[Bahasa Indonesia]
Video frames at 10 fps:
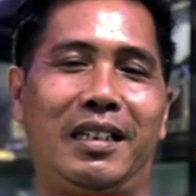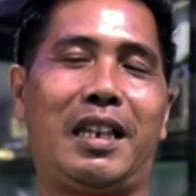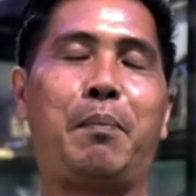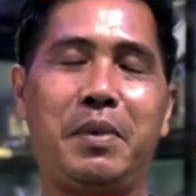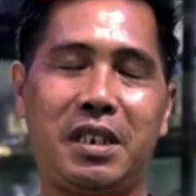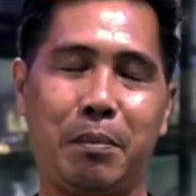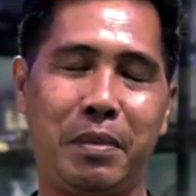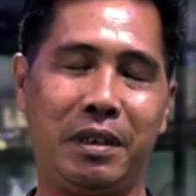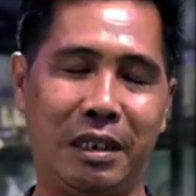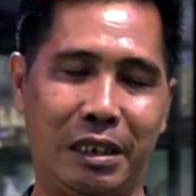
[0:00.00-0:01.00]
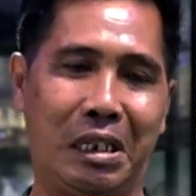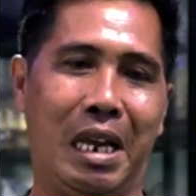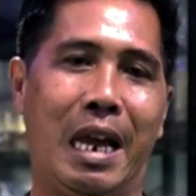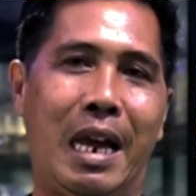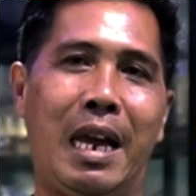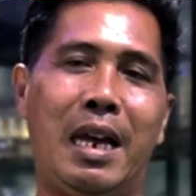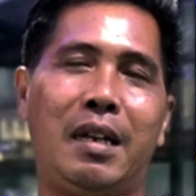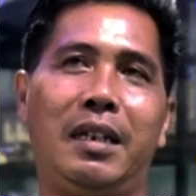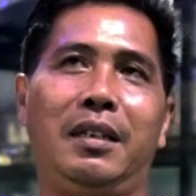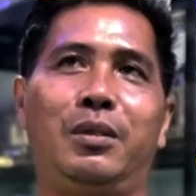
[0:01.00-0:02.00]
tapi sebenarnya
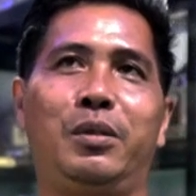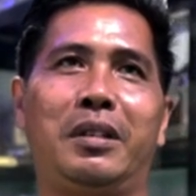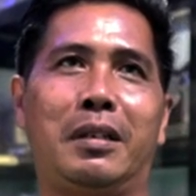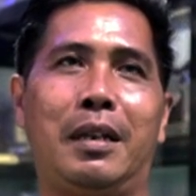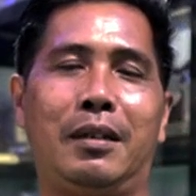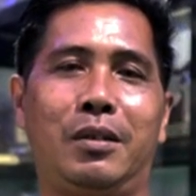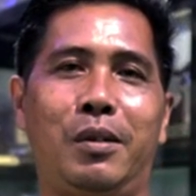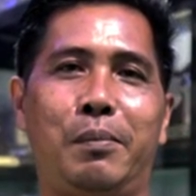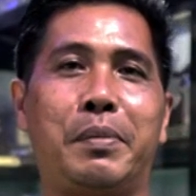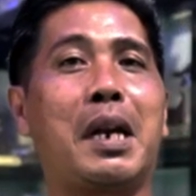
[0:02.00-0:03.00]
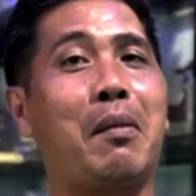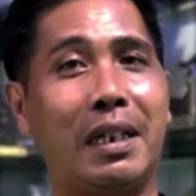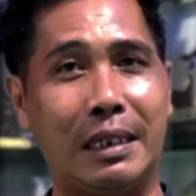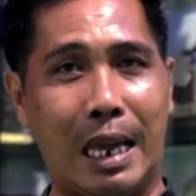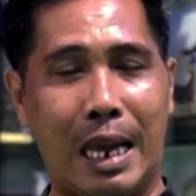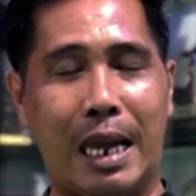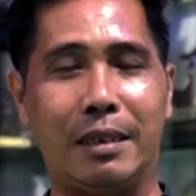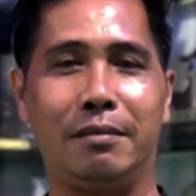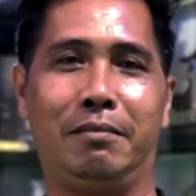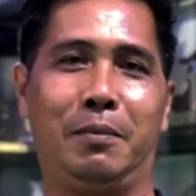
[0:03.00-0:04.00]
itu tergantung
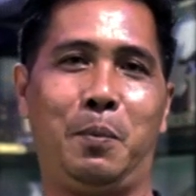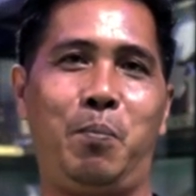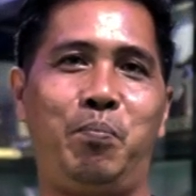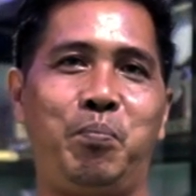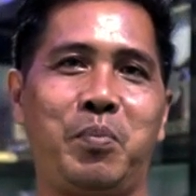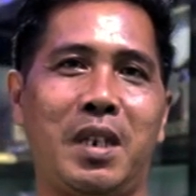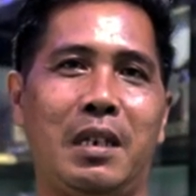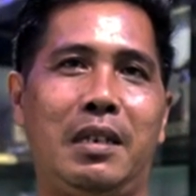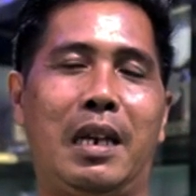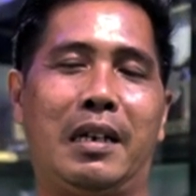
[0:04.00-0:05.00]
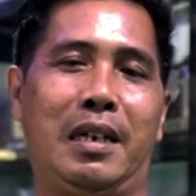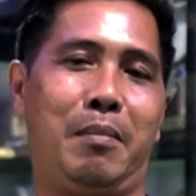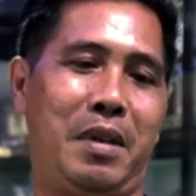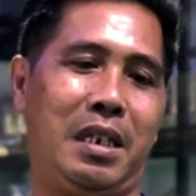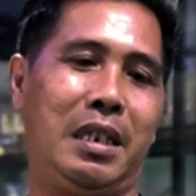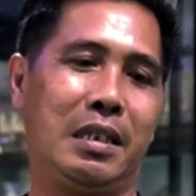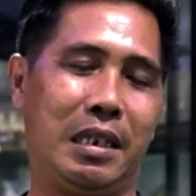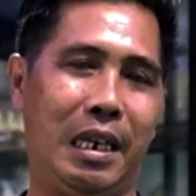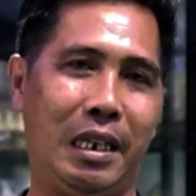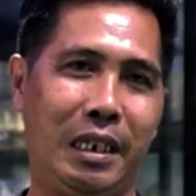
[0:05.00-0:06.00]
perawatan yang namanya
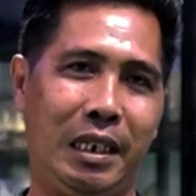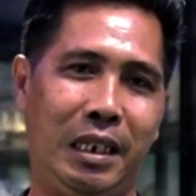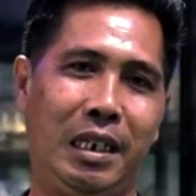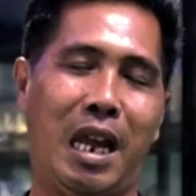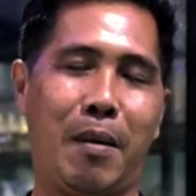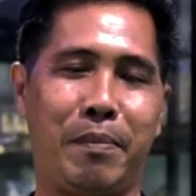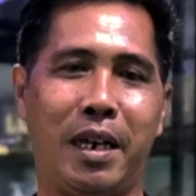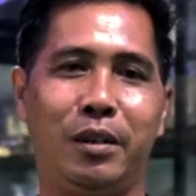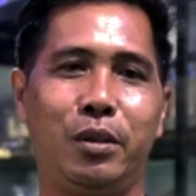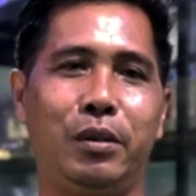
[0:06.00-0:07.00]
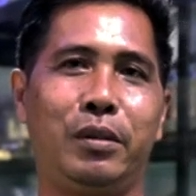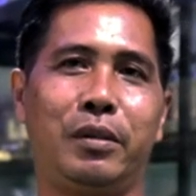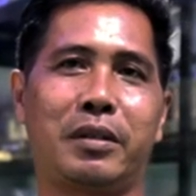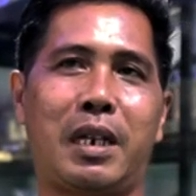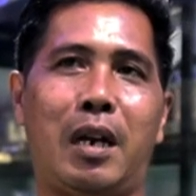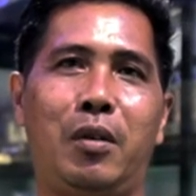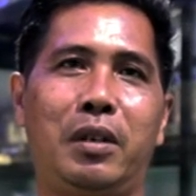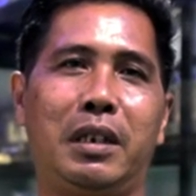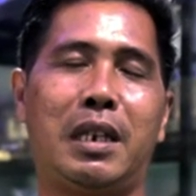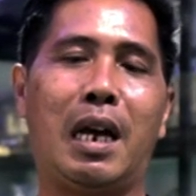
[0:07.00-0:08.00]
seri apa itu kalau
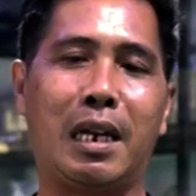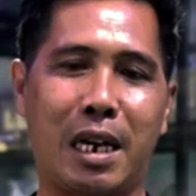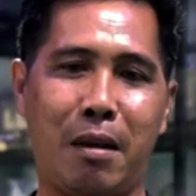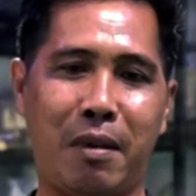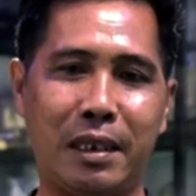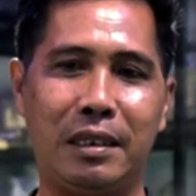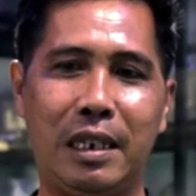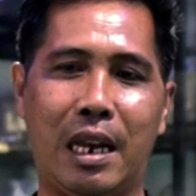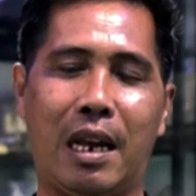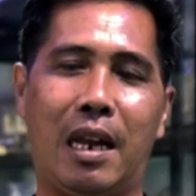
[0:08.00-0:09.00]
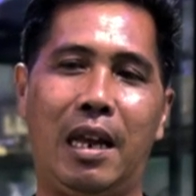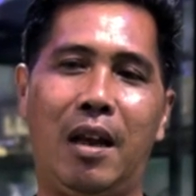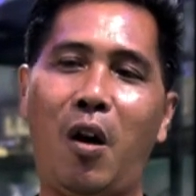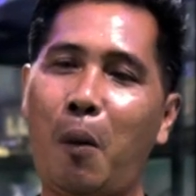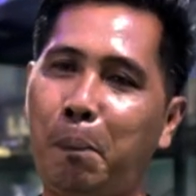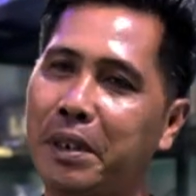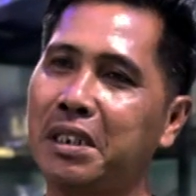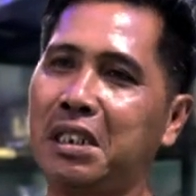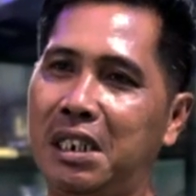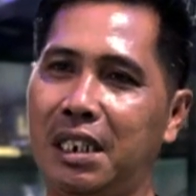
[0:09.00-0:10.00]
kita ngerawatnya oper
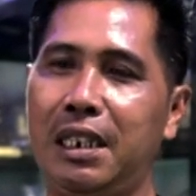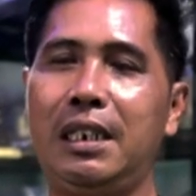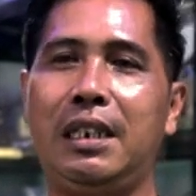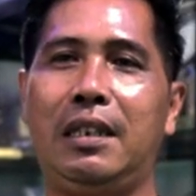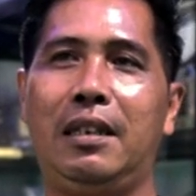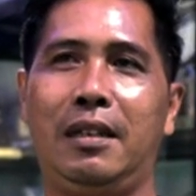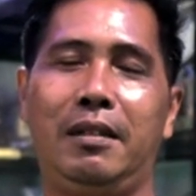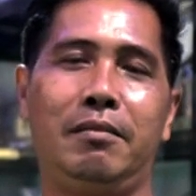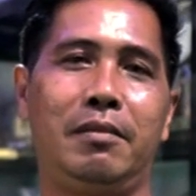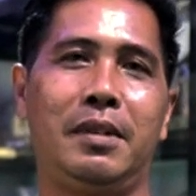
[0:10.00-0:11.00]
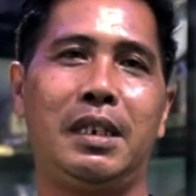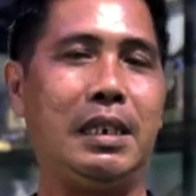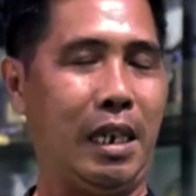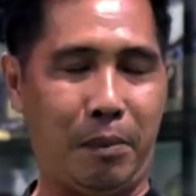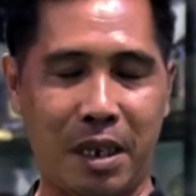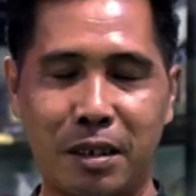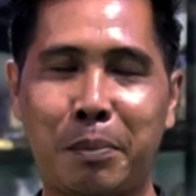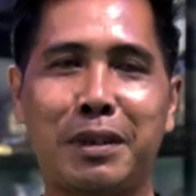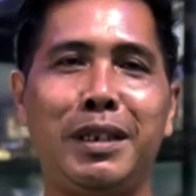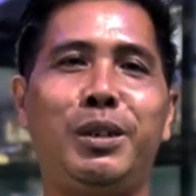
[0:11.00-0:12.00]
sedikit ya emang
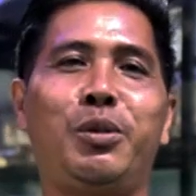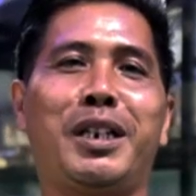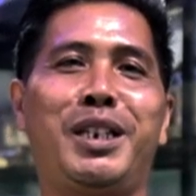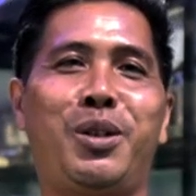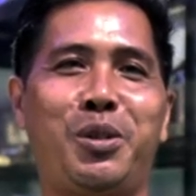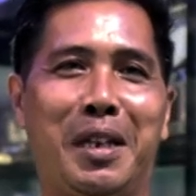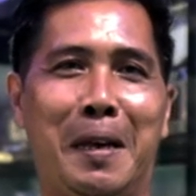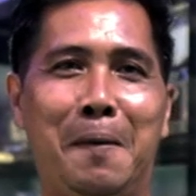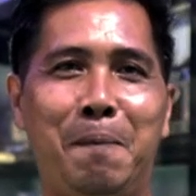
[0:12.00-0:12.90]
seperti itu resikonya